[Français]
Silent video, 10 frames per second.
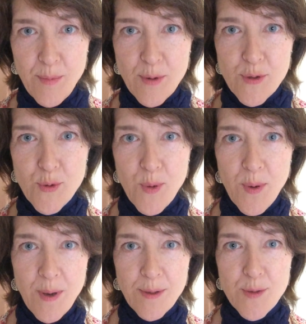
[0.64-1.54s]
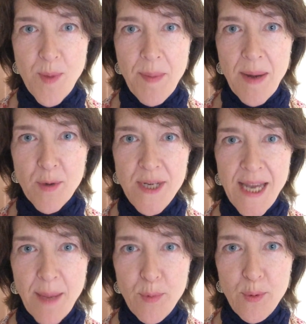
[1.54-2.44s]
Bonjour, je m'appelle
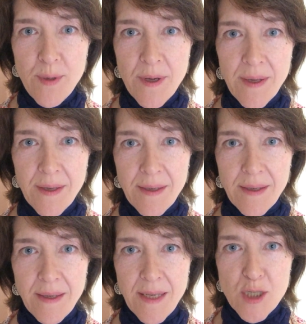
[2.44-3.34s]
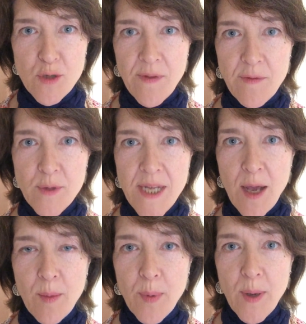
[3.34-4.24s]
Monica Bud et je vais vous
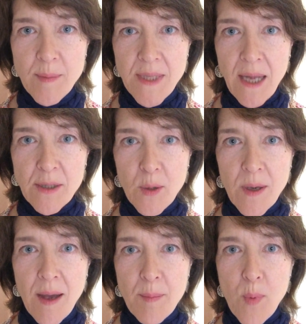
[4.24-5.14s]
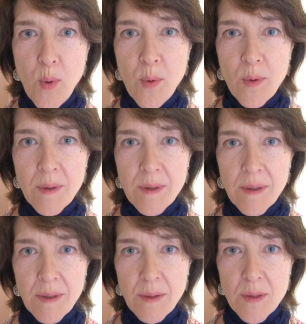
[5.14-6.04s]
lire un poème d'Arthur Rimbaud,
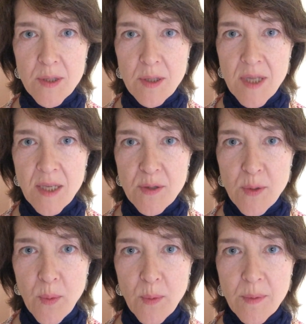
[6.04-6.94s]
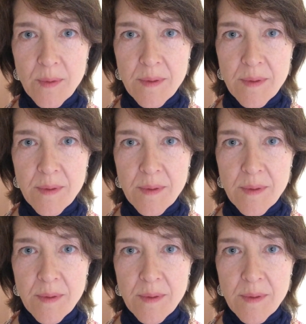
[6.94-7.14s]
Sensation.